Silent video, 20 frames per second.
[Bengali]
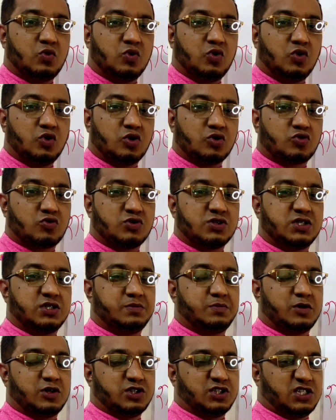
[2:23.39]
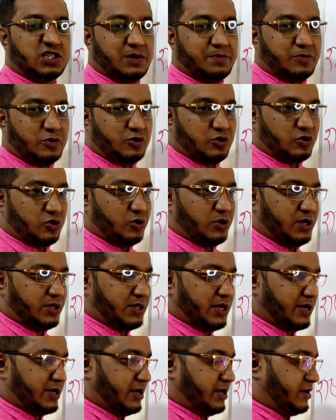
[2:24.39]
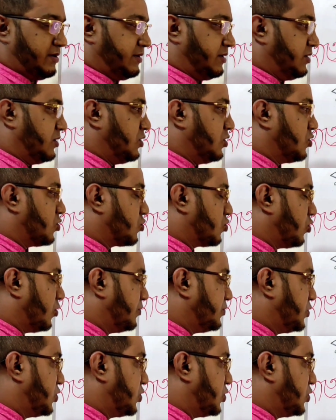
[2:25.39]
উন্নত জীবন যাপন করে থাকেন খুব